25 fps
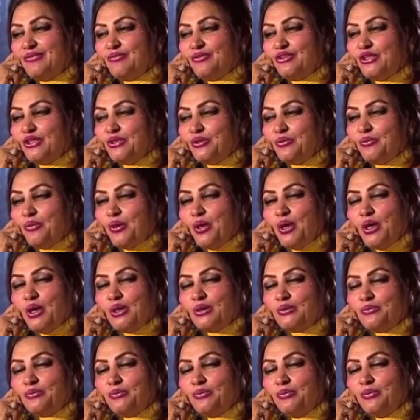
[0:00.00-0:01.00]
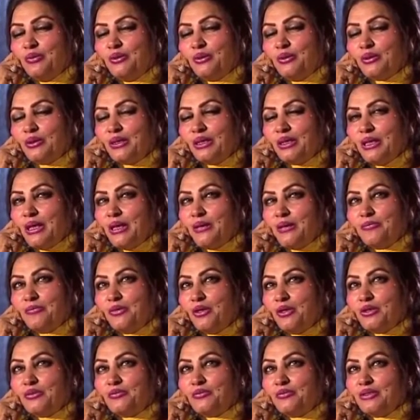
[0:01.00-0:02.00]
मुझे तो बहुत कलाम
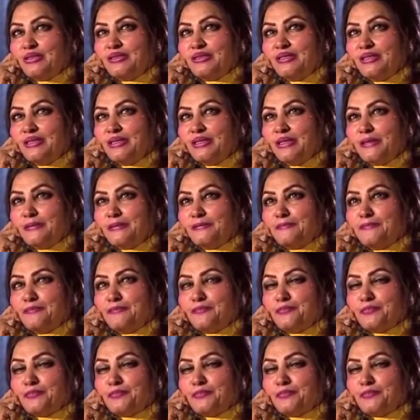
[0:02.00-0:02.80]
बहुत पसंद है